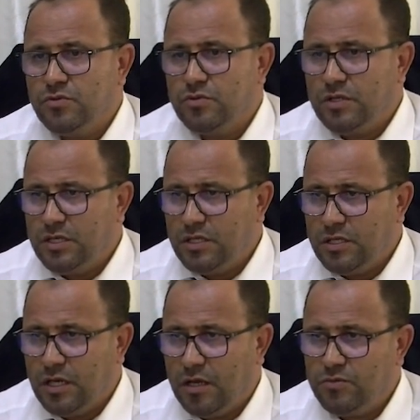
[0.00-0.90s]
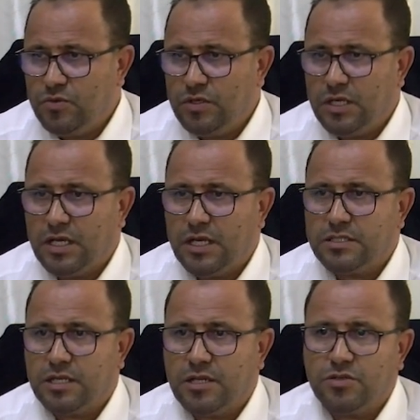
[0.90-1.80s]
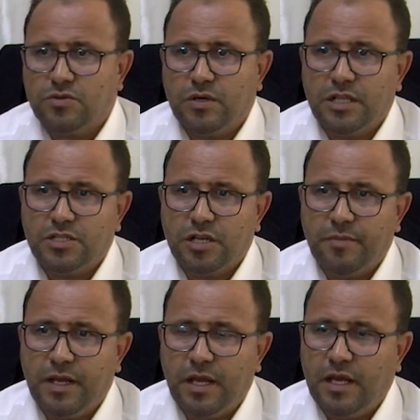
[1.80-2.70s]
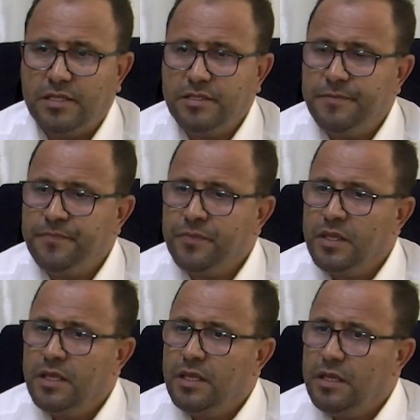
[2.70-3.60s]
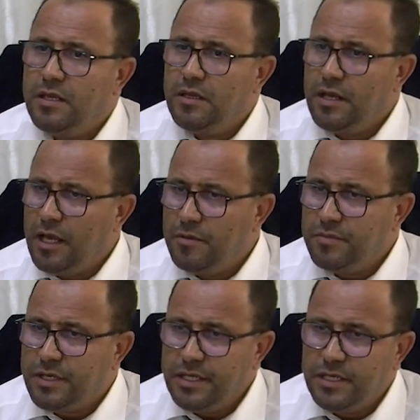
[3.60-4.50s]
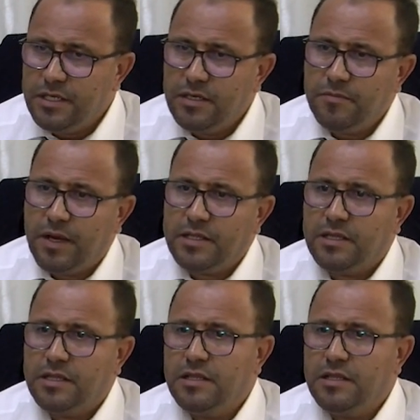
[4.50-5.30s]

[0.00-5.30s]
اللي الحمد لله كانت راسوا هذه الجماعة هذه آه، نعم كاين بعض